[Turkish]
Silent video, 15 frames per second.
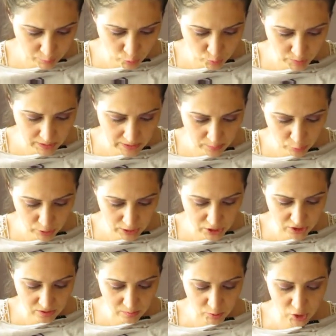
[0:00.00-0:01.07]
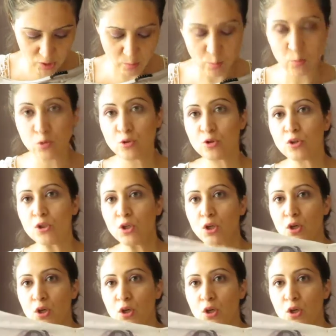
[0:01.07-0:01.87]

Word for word: bunu bir yere bulaştırmışım. Bunu